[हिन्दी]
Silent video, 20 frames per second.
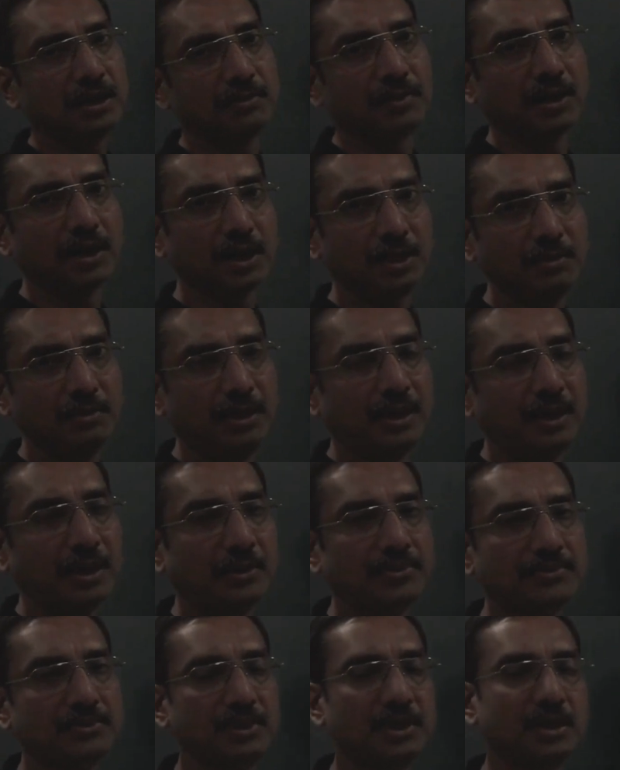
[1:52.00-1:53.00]
के बारे में
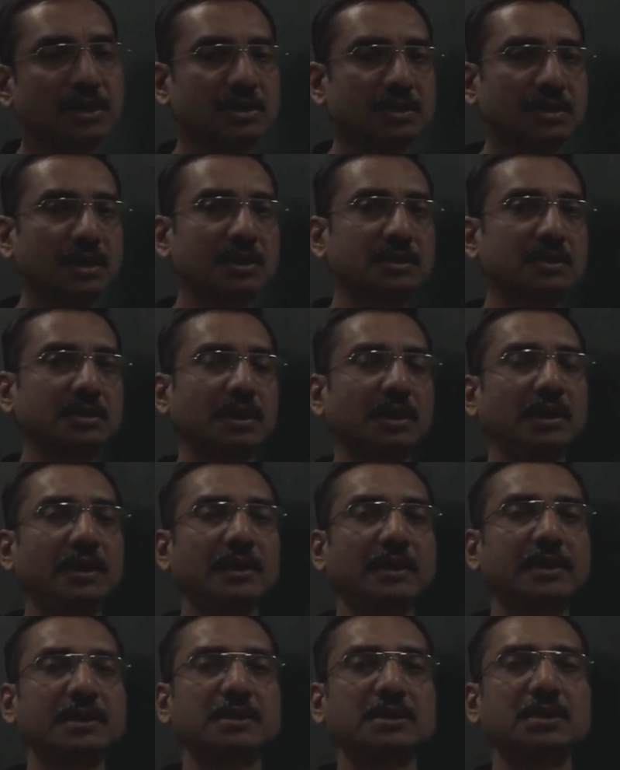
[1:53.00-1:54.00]
आपसे डिस्कस
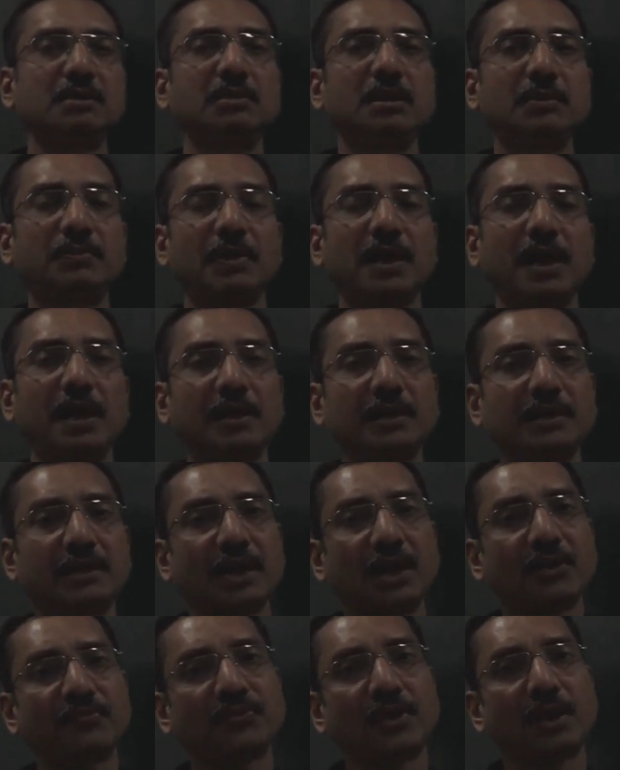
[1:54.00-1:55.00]
करें किसी भी प्लांट की
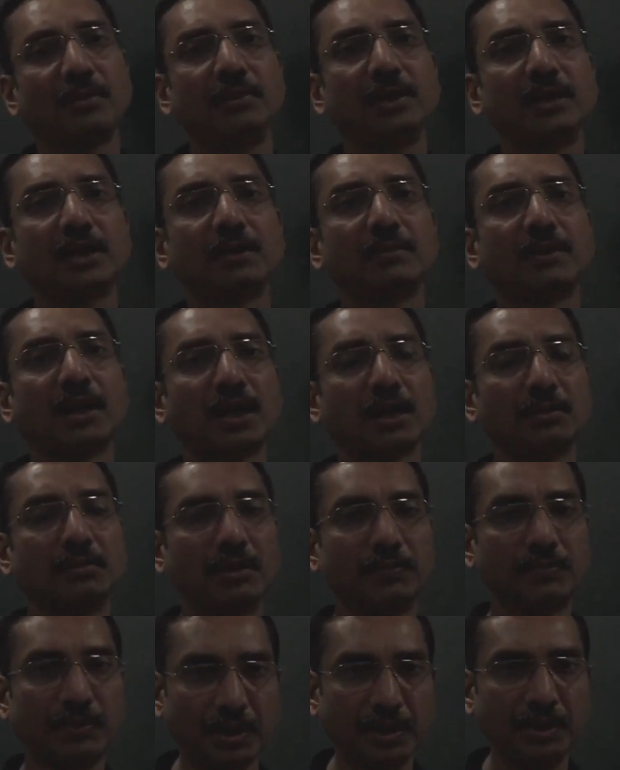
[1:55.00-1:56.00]
आप फैमिली के बारे
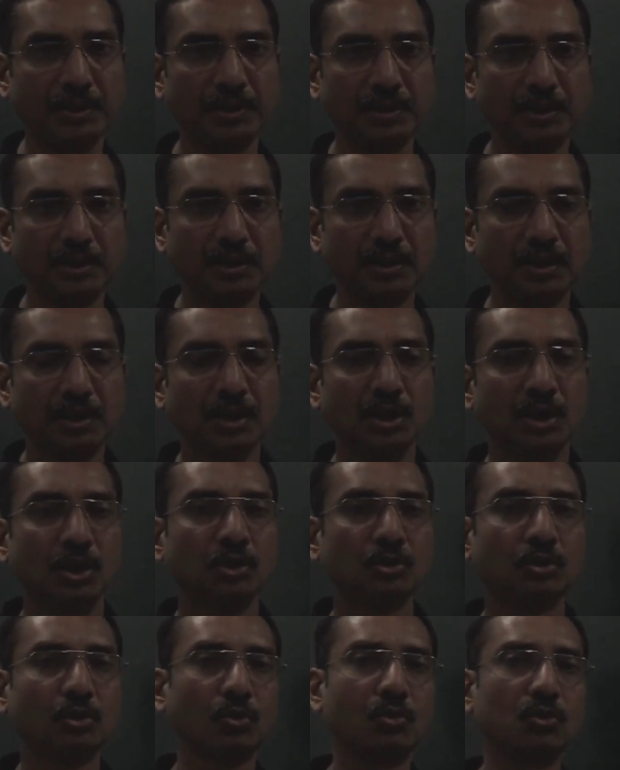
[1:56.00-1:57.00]
में पढ़ें
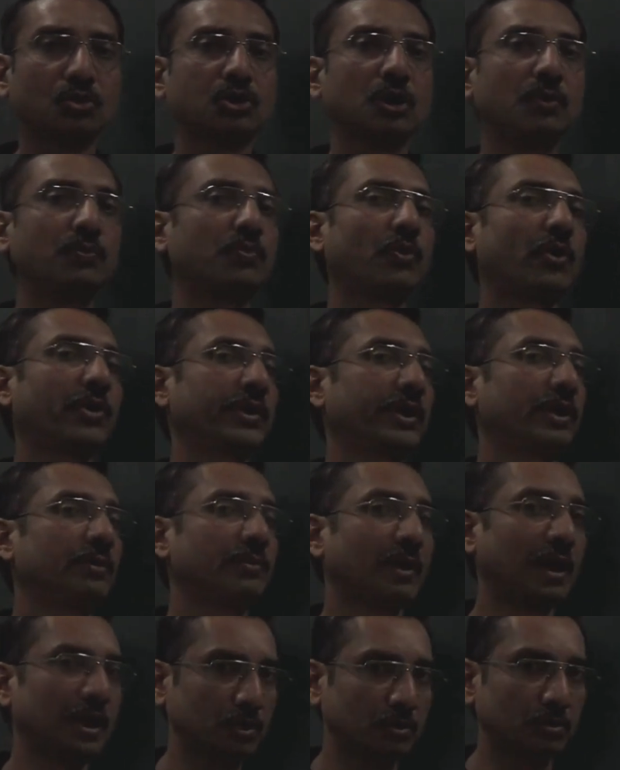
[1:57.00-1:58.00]
तो कुछ इंपॉर्टेंट
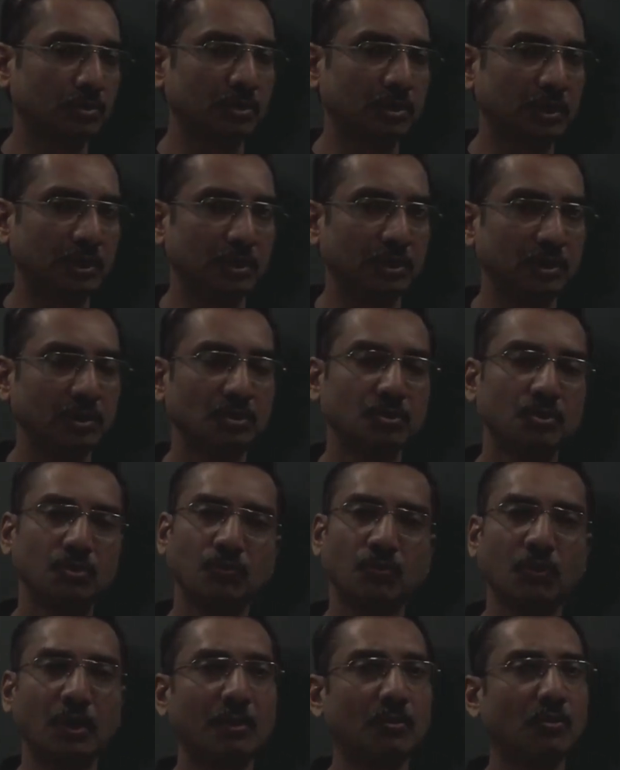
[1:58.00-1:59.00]
बात होती है
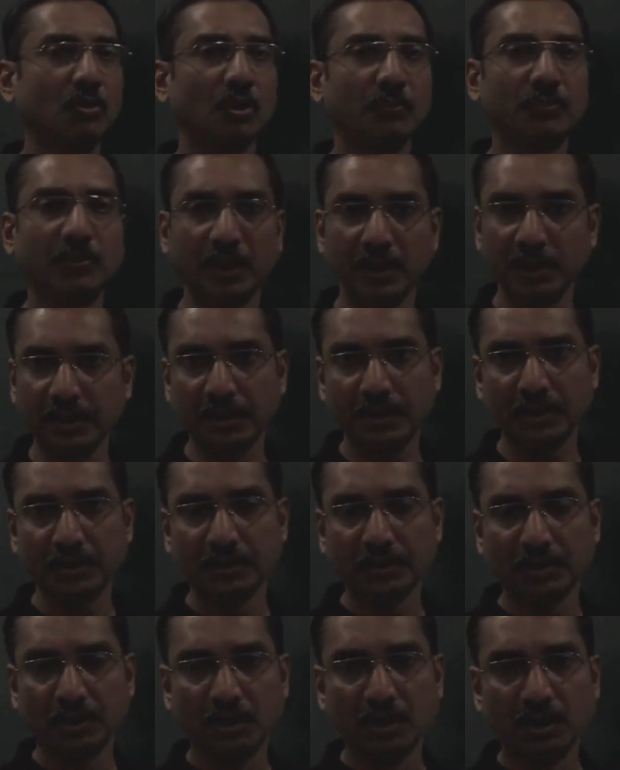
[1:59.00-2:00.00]
वो हम लोग पढ़ेंगे
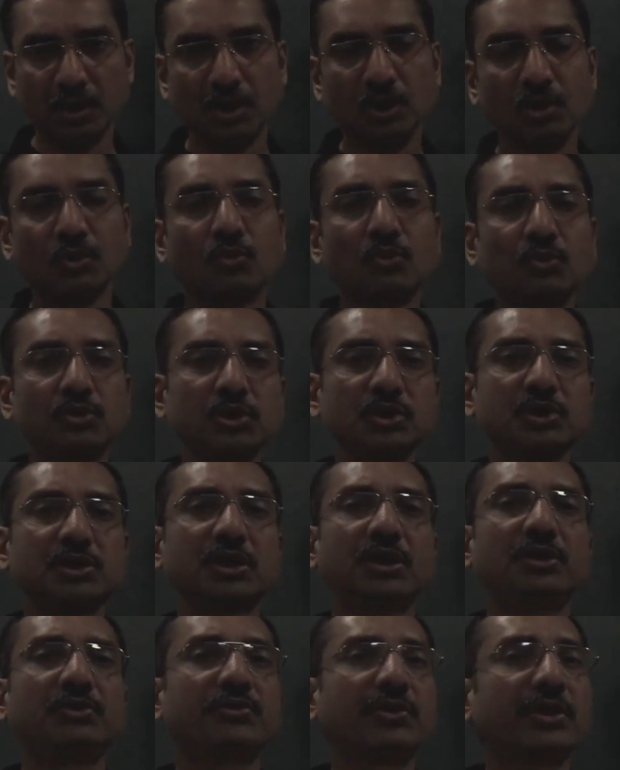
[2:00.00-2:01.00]
कुछ
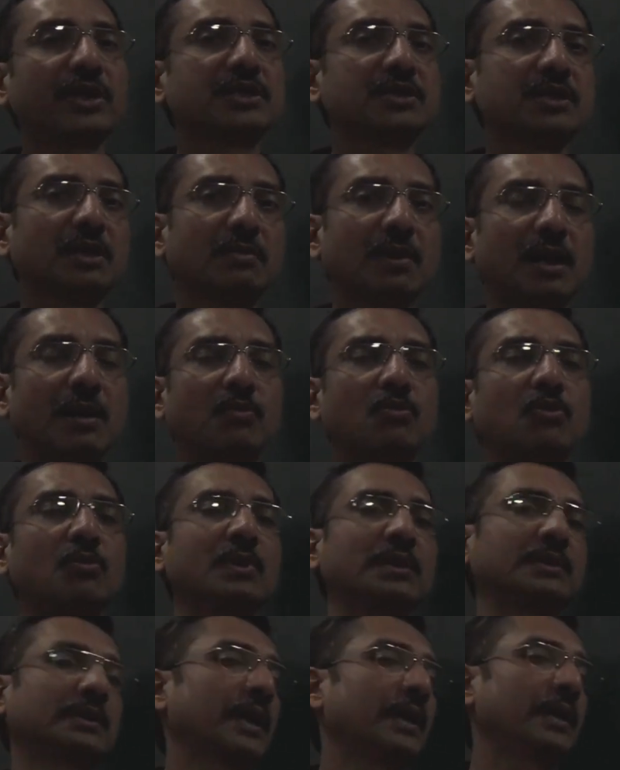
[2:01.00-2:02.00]
इसकी ट्रिक्स हम आपको
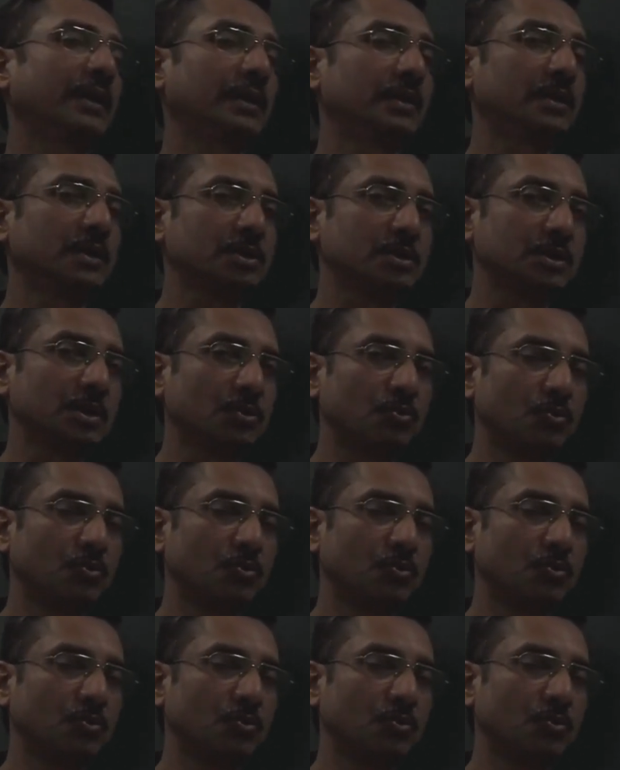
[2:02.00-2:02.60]
बताएंगे जिससे